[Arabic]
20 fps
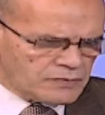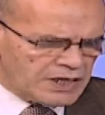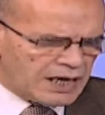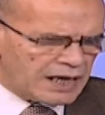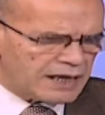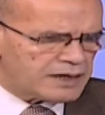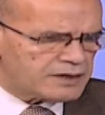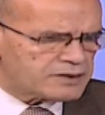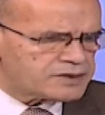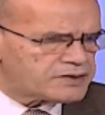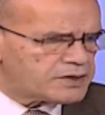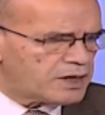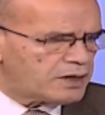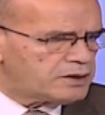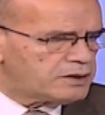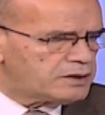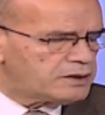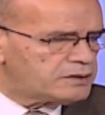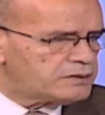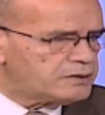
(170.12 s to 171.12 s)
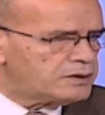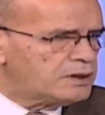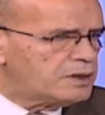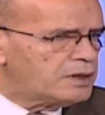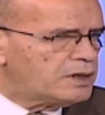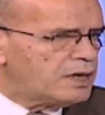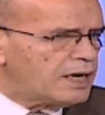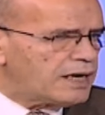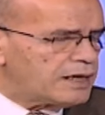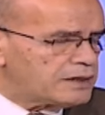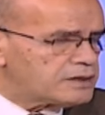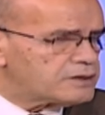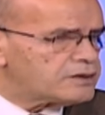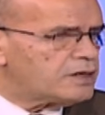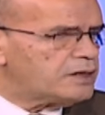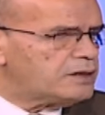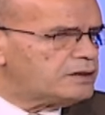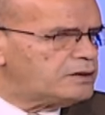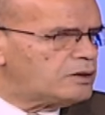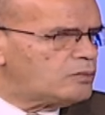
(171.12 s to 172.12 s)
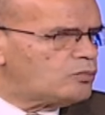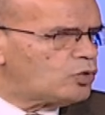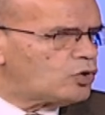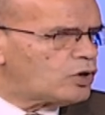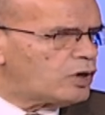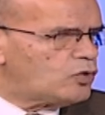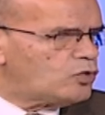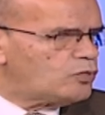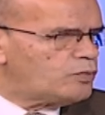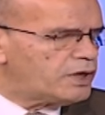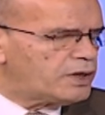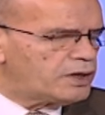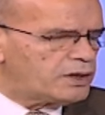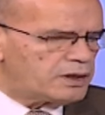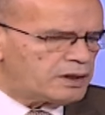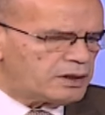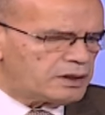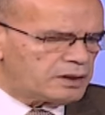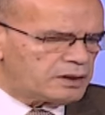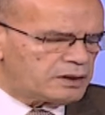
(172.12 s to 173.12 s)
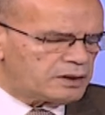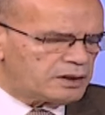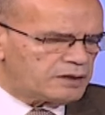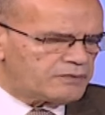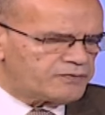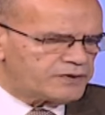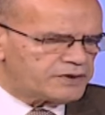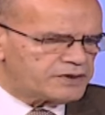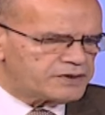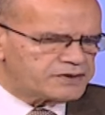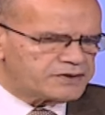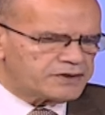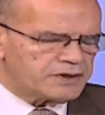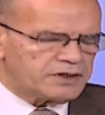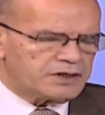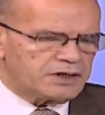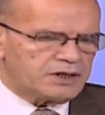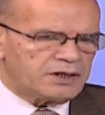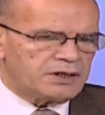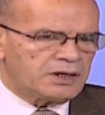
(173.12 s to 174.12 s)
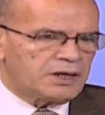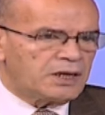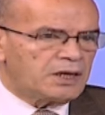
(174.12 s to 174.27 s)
على الصعيد على صعيد المقاومة آه، الفلسطينية